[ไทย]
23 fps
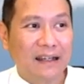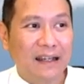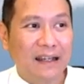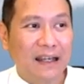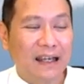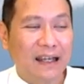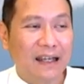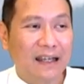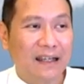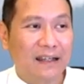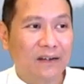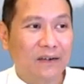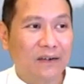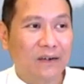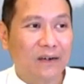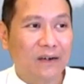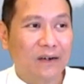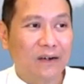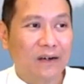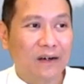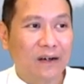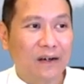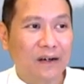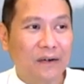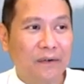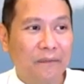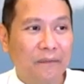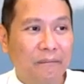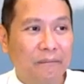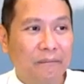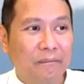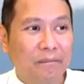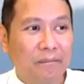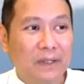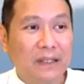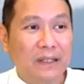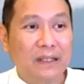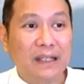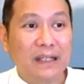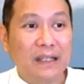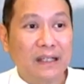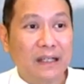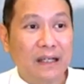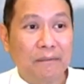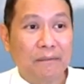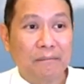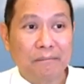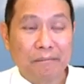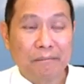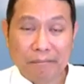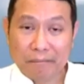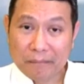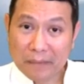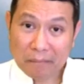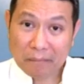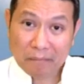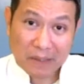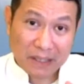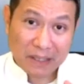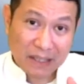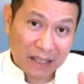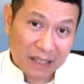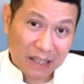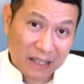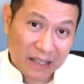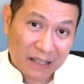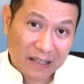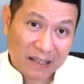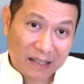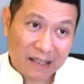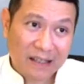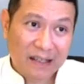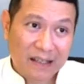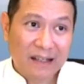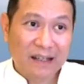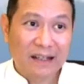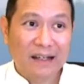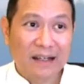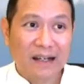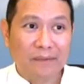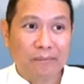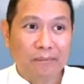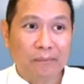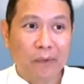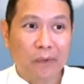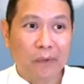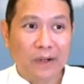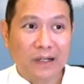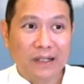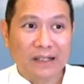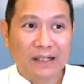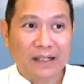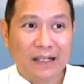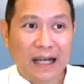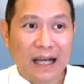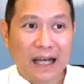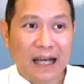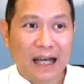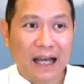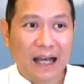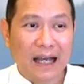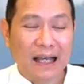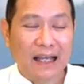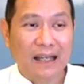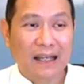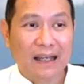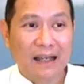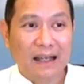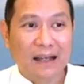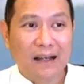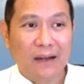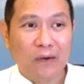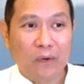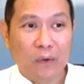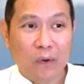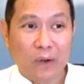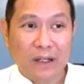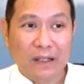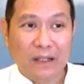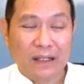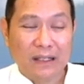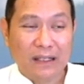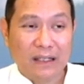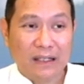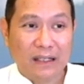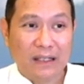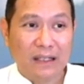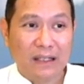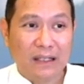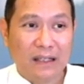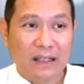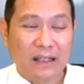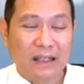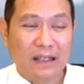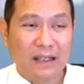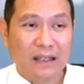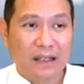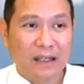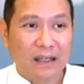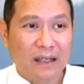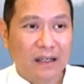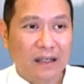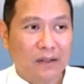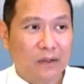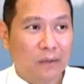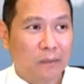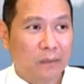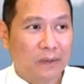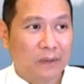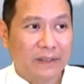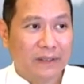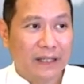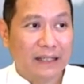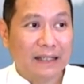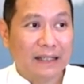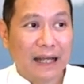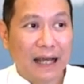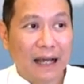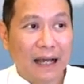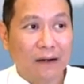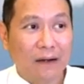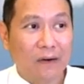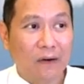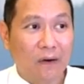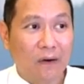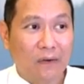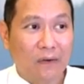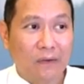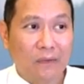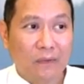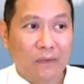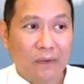นะแล้วก็บางทีเนี่ยมันไม่ใช่เกิดผลกับคนที่อยู่บนเส้นทางของ